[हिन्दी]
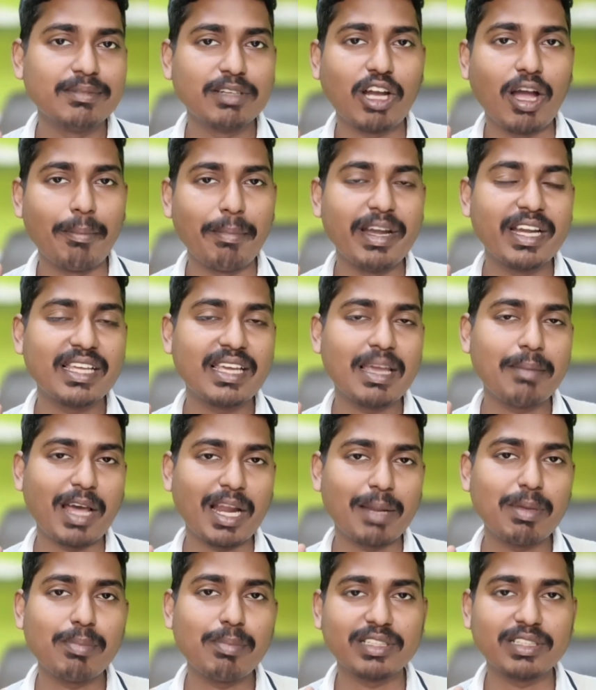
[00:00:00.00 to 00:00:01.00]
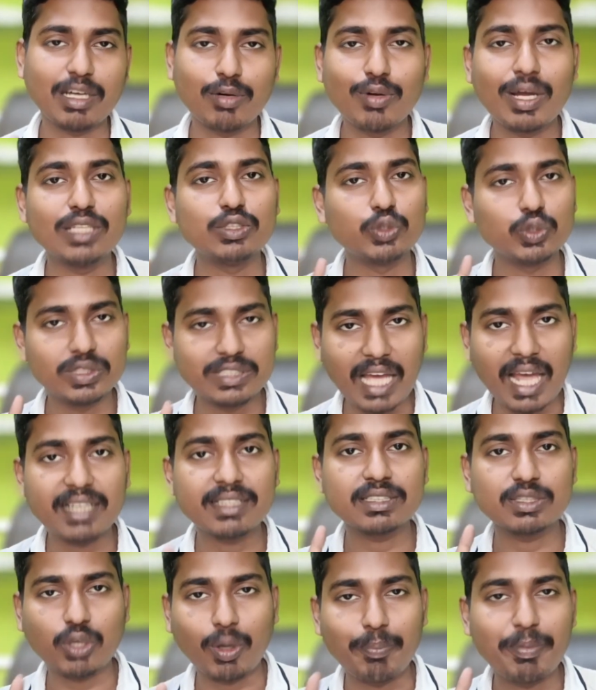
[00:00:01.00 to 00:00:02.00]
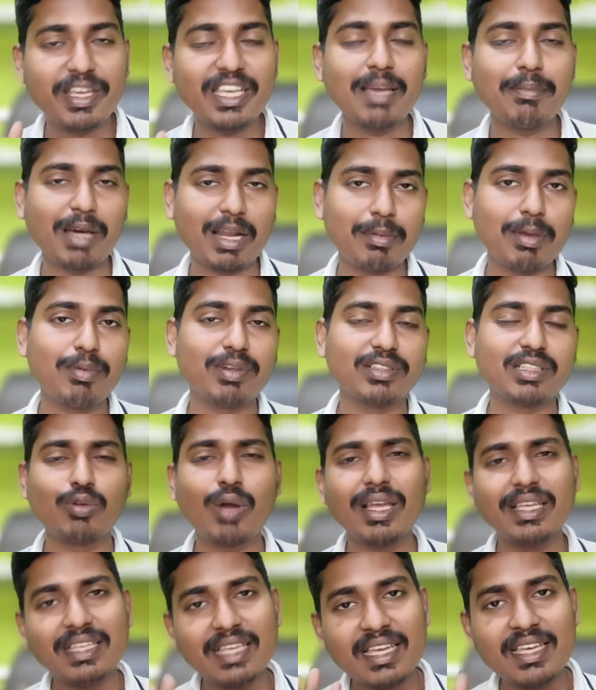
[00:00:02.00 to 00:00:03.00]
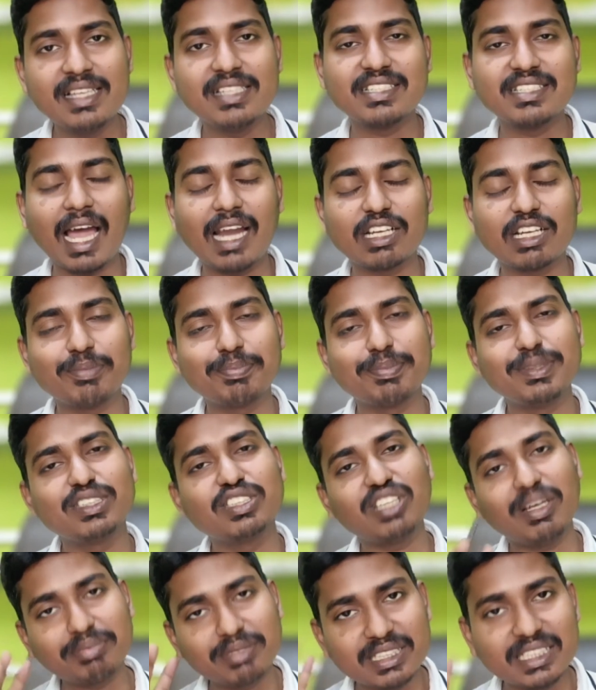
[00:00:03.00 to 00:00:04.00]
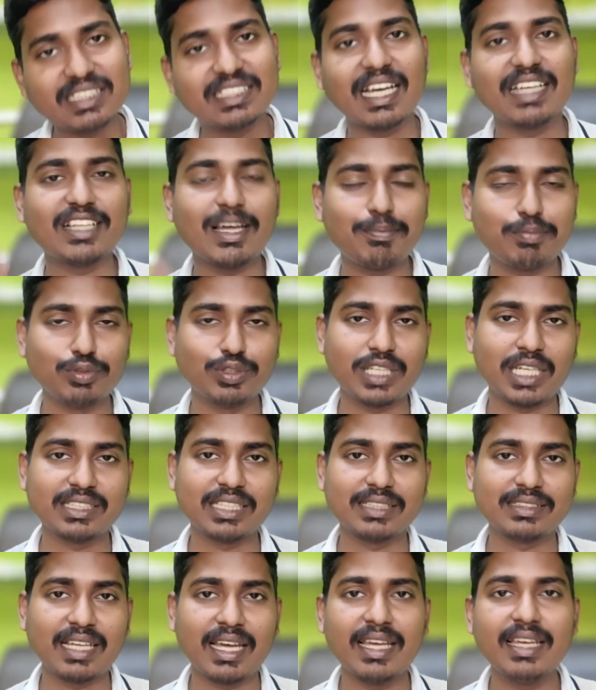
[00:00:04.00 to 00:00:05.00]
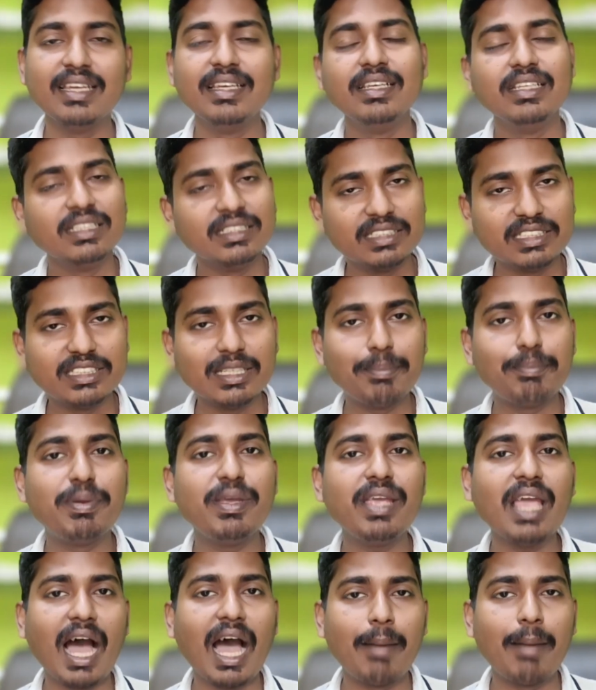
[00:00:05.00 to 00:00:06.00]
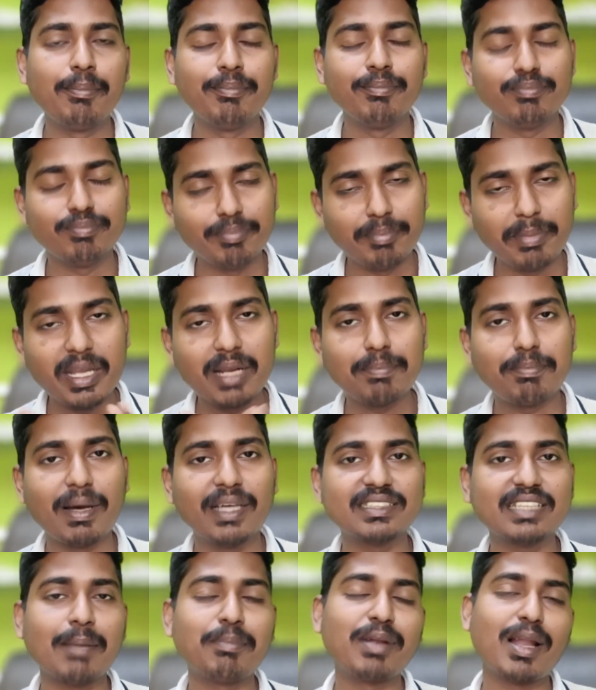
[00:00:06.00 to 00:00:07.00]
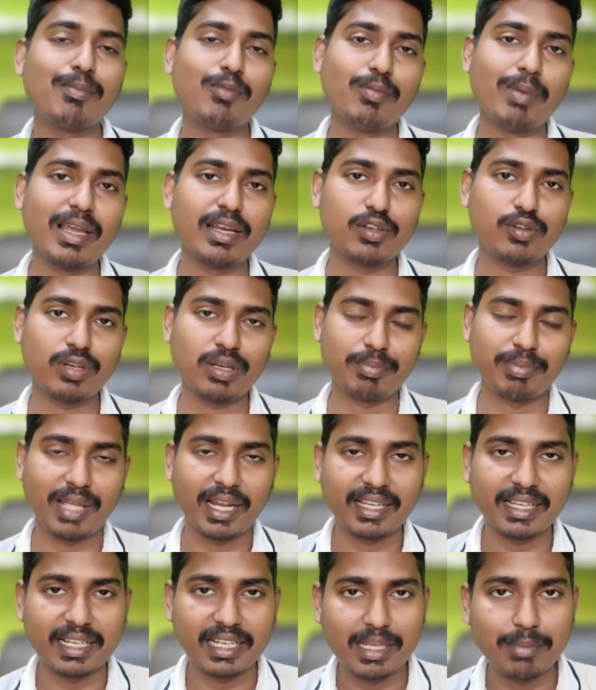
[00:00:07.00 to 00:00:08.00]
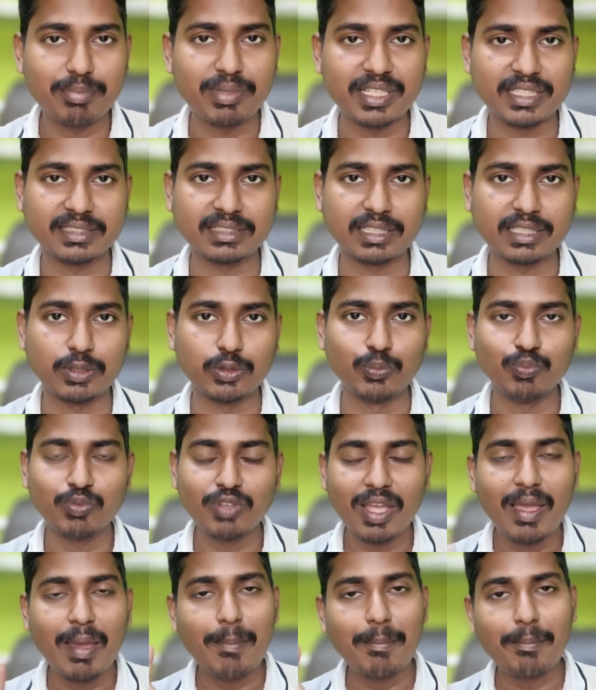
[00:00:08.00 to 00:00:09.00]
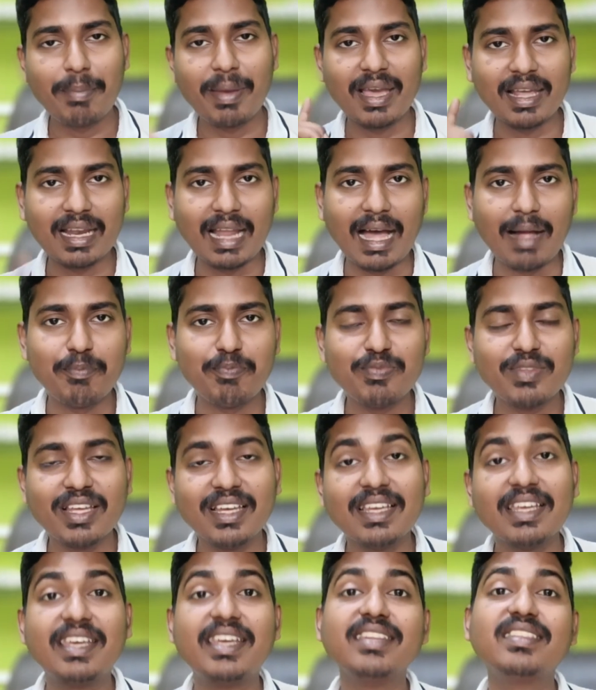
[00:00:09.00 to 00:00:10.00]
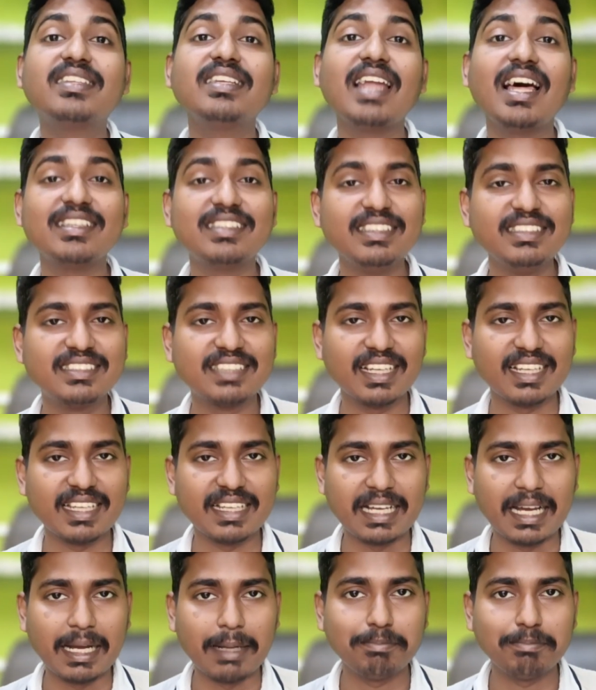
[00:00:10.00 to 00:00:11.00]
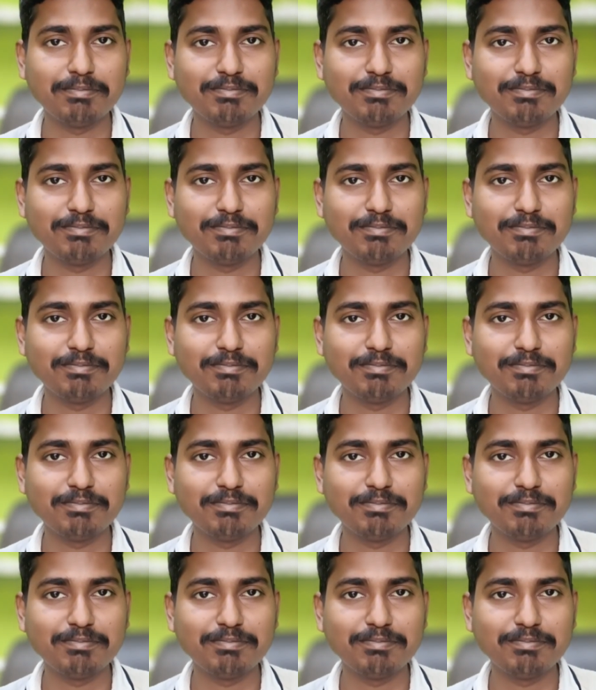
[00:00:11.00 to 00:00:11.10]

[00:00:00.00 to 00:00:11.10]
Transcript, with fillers: कमेंट के बारे में बताऊंगा जो चार टॉपिक के बारे में बताऊंगा यही चार टॉपिक सबसे ज़्यादा पूछा जाता है जब भी आप मेरे पास अपना मोबाइल को रिपेयर करने भेजते हो पहला कितना दिन चलेगा